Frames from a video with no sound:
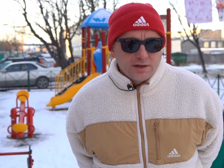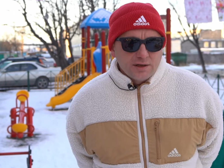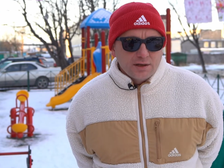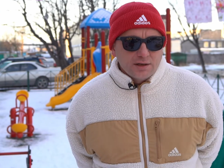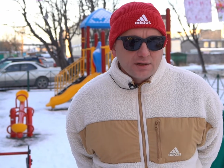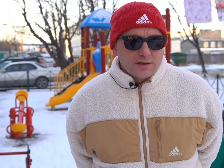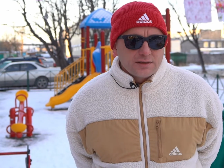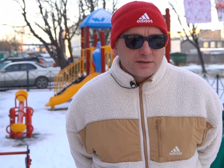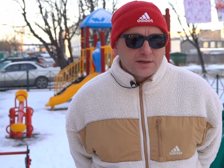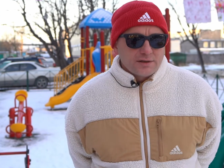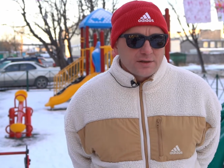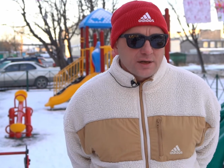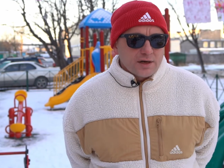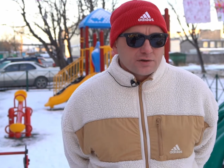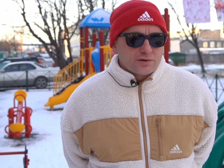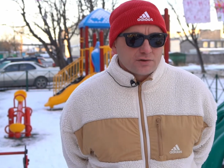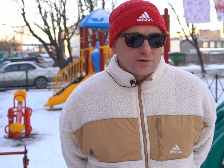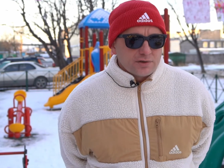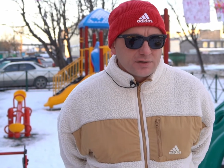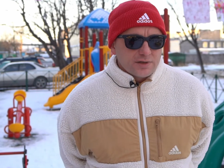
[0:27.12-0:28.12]
делается так,
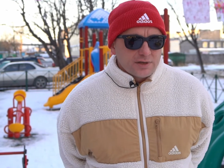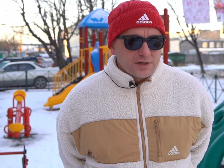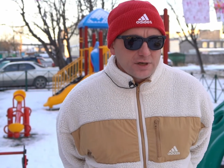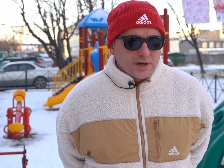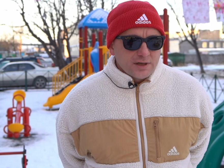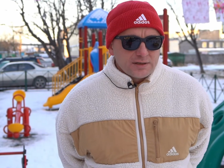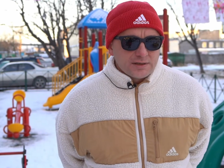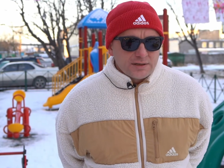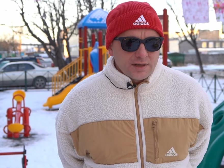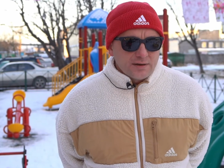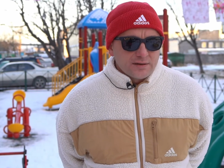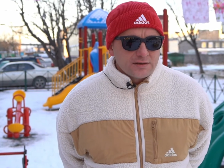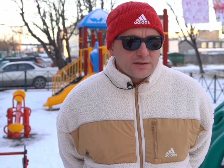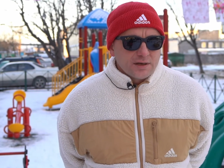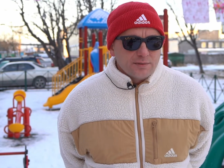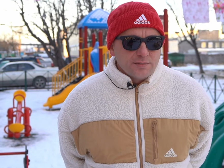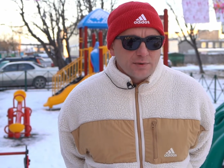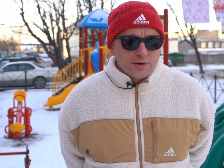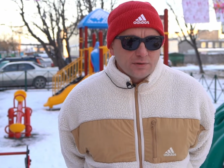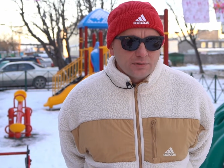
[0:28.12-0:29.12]
что сначала
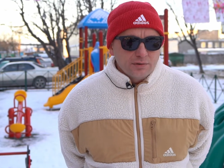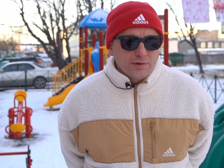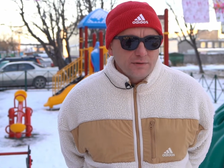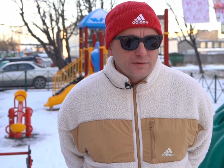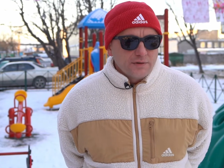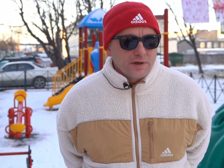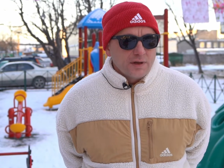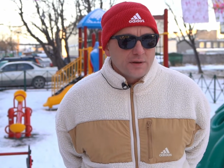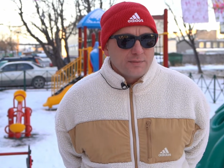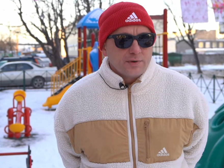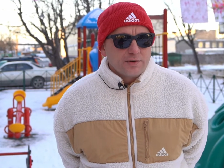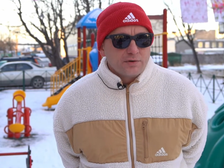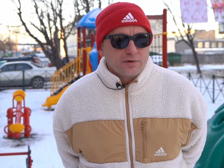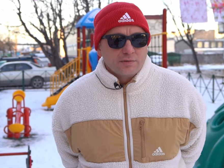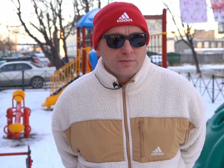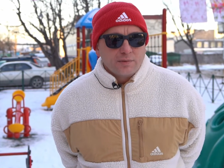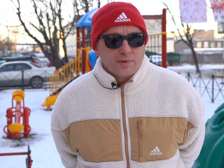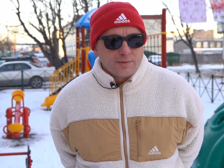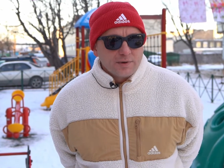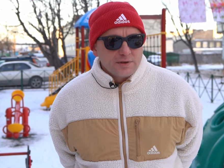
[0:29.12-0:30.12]
ставится оборудование,
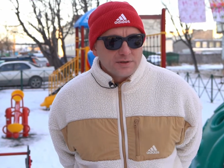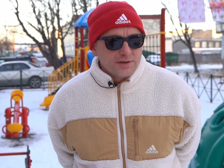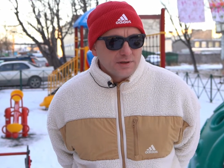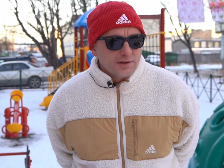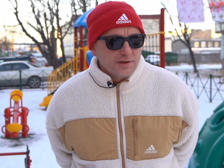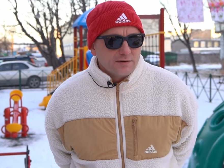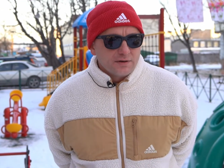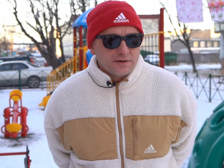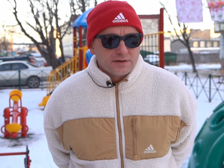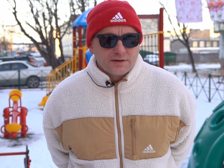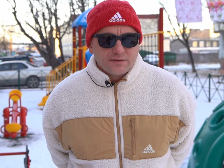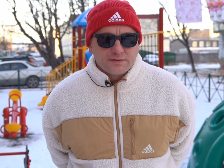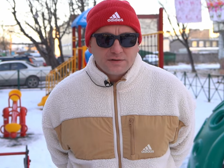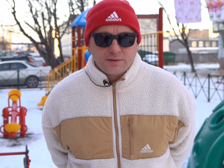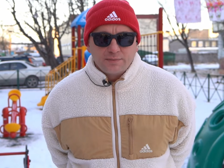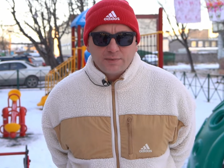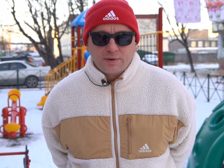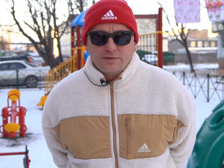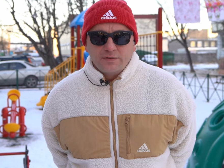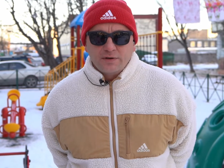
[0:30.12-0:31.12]
потом обрезинивается
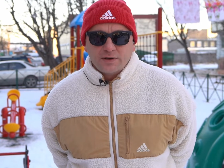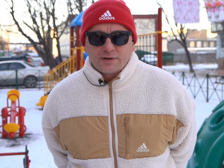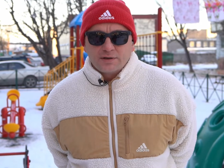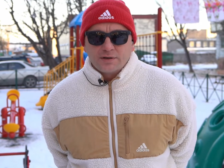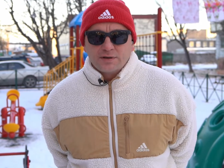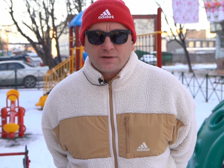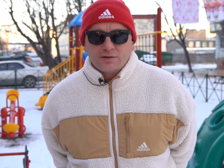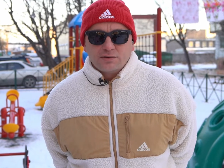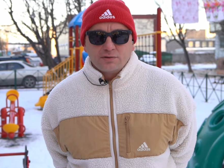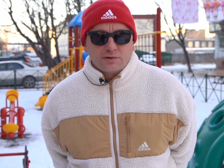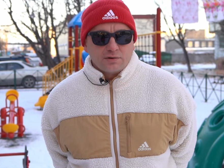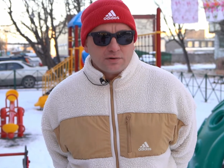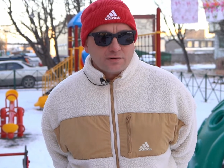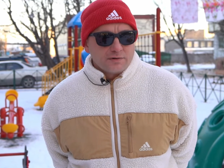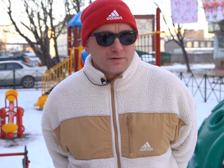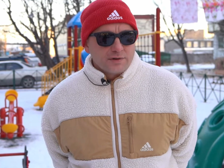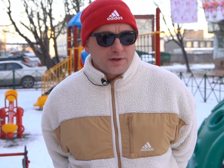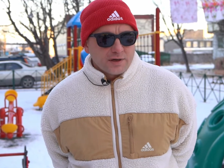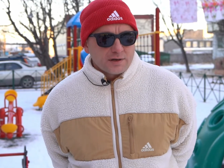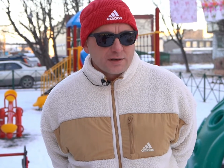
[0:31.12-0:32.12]
вся поверхность.
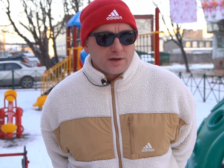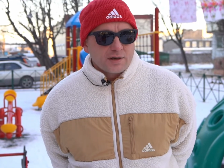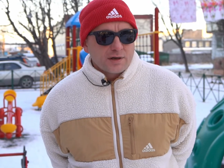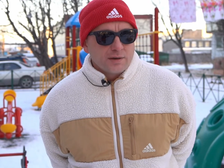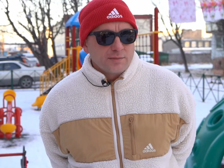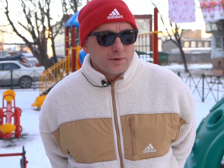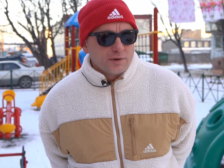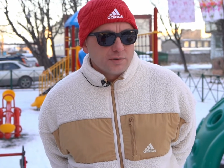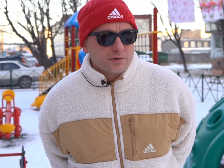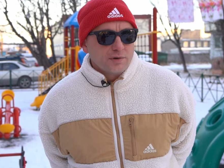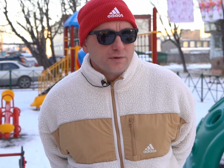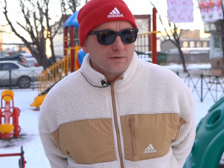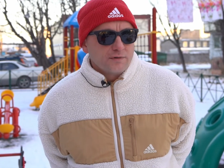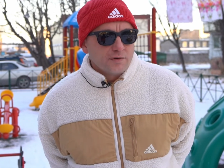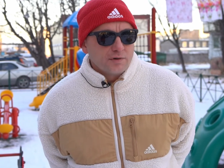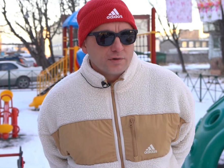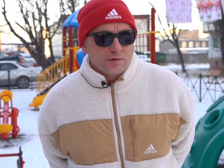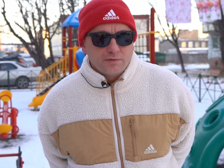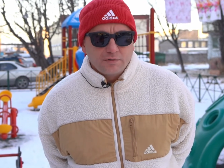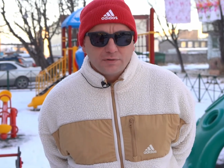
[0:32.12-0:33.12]
Но так как
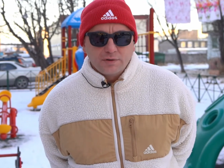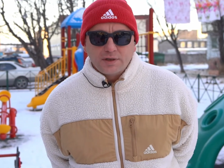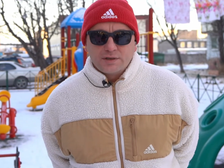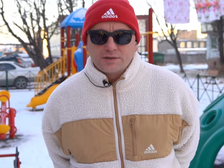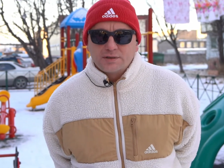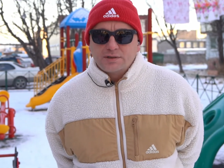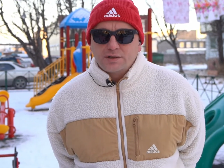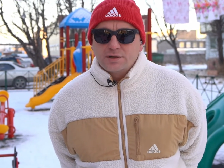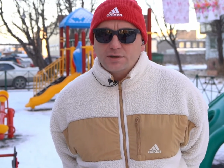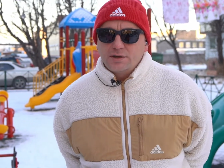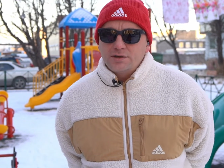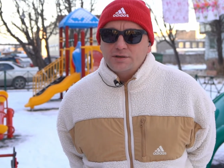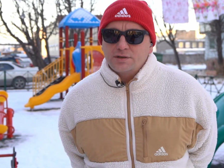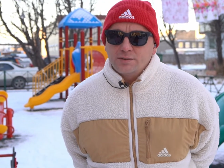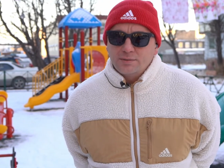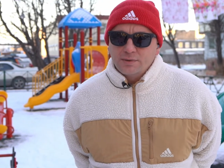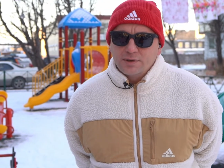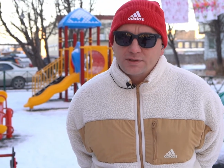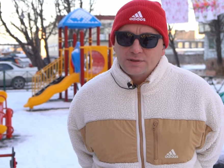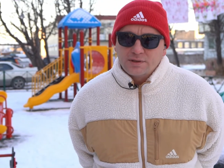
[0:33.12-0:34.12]
оборудование у нас
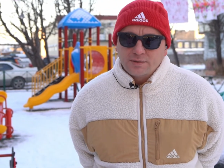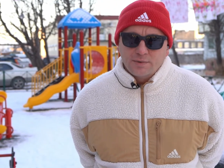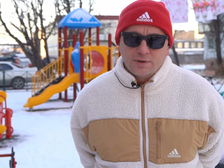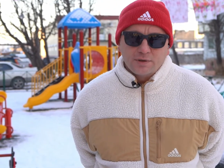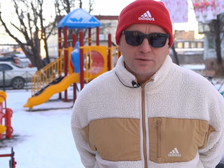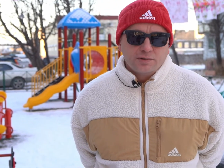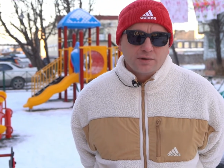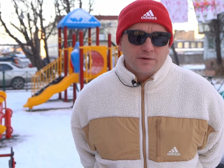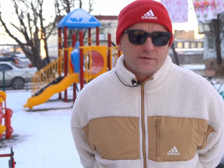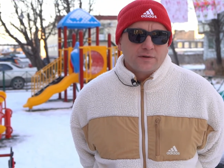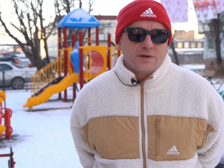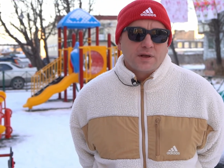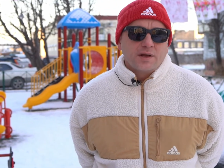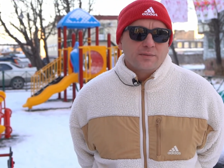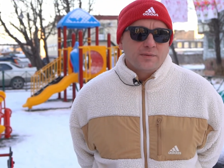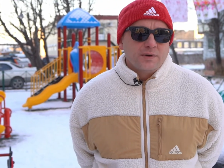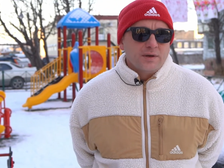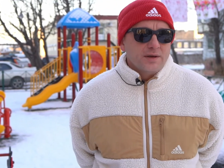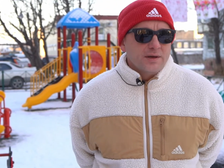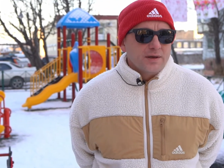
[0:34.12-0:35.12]
задержка была с
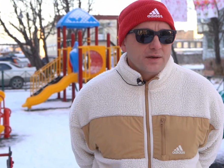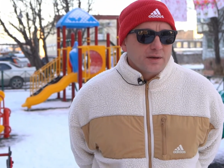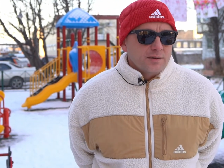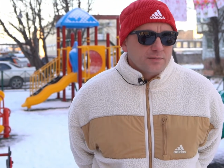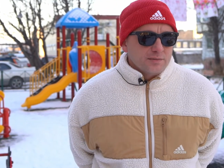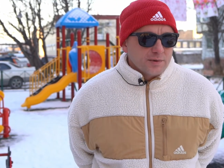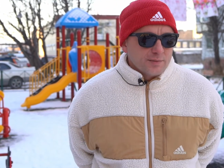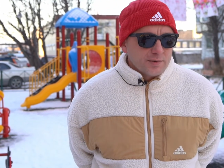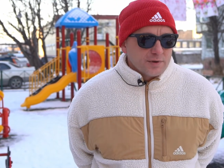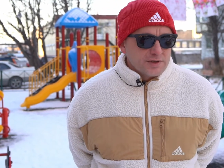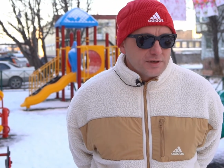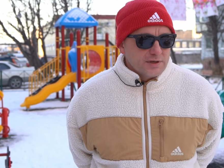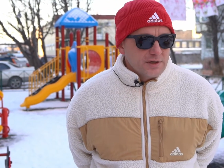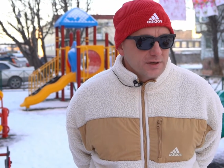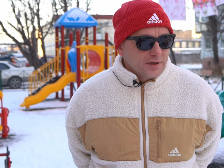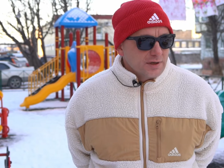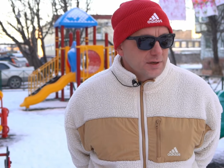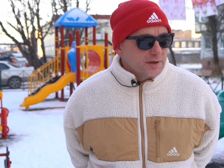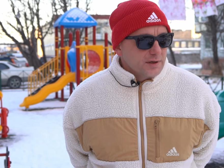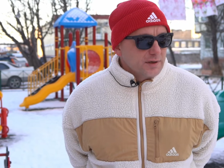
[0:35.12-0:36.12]
оборудованием, мы
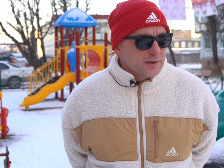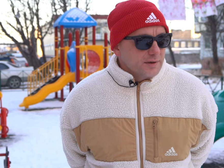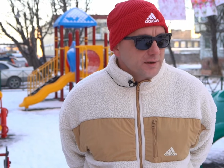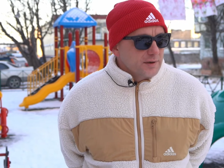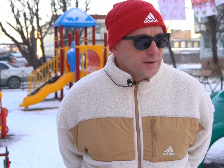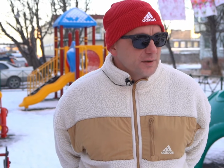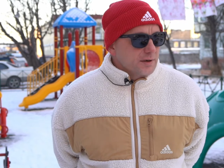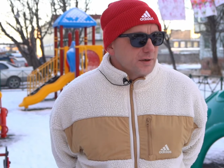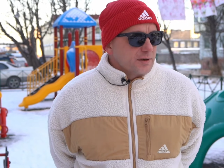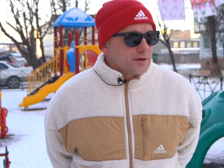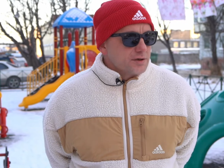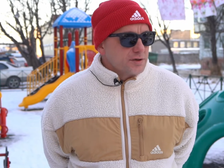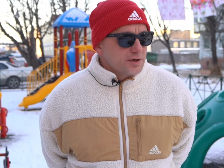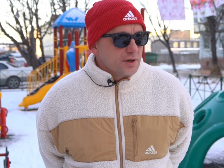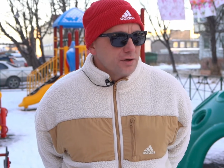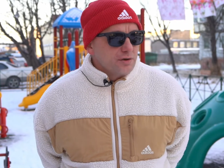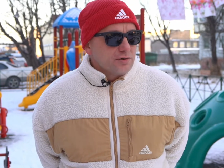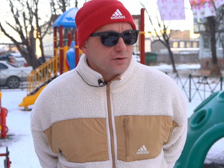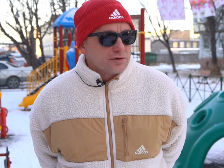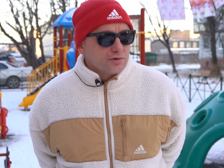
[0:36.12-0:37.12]
пришли к
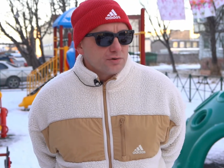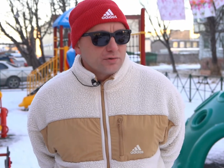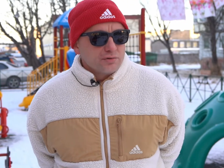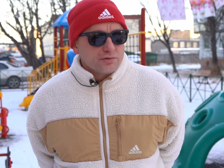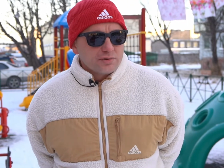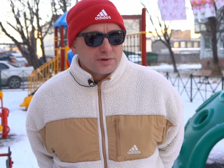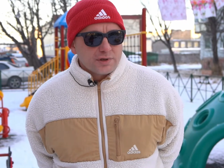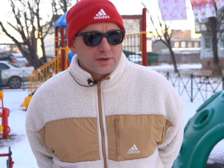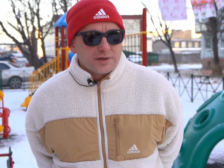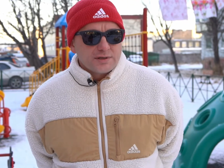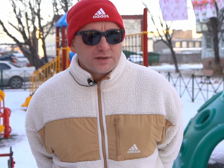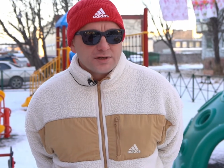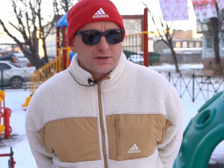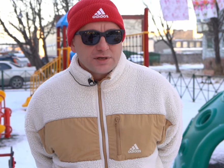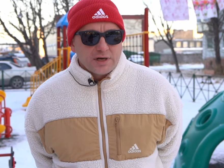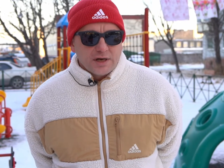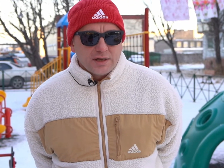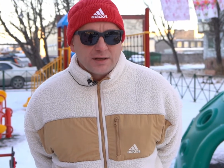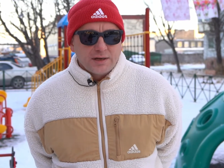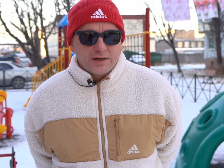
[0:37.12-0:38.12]
решению, что нужно
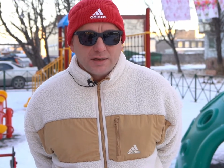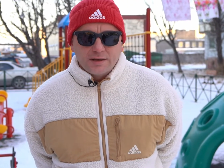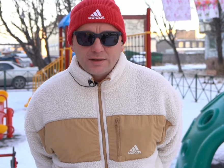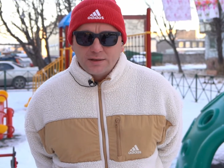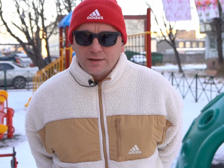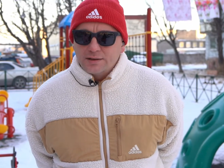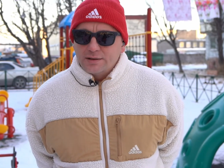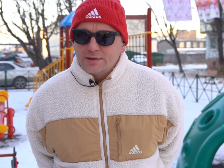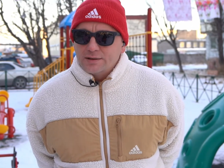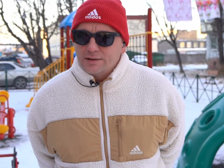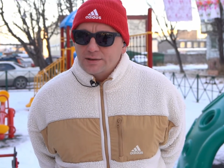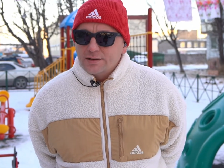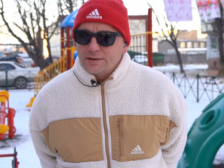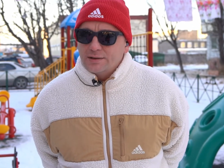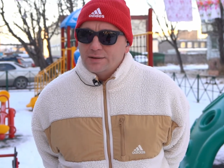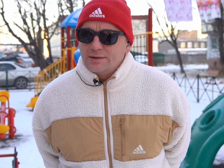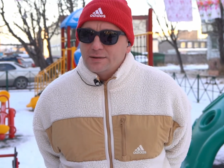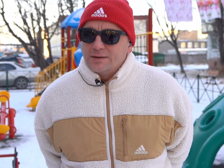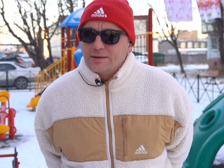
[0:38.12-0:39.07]
сначала э,